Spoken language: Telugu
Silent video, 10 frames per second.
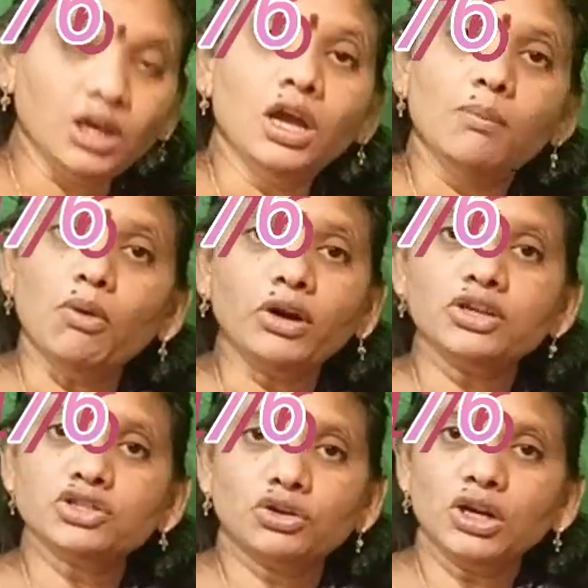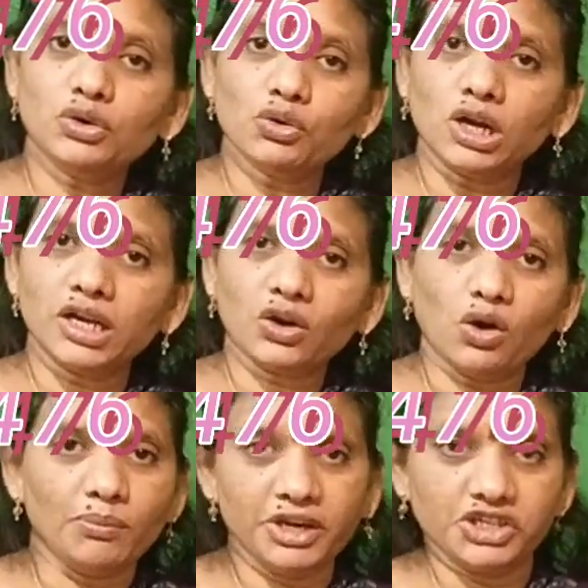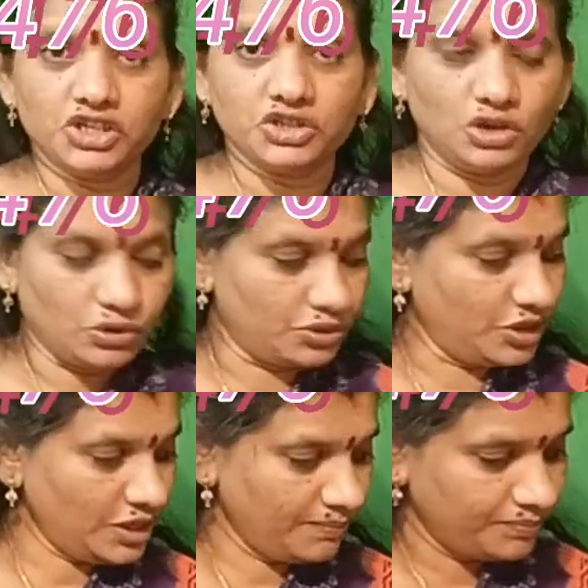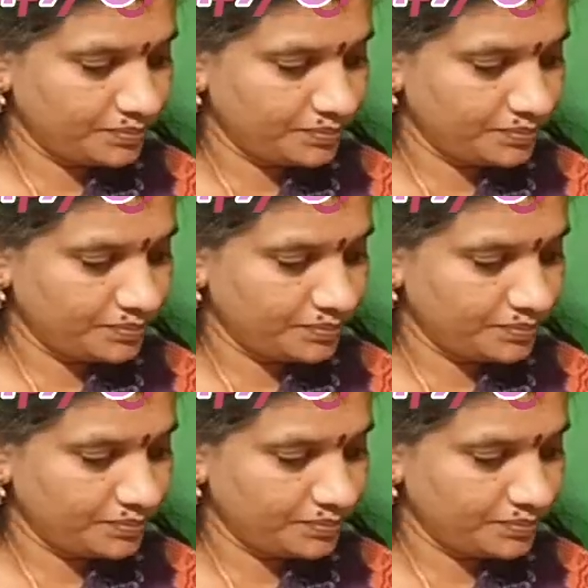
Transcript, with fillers: ఉంది బోర్డర్స్ కూడా టూ కలర్ కాంబినేషన్స్లో ఉంది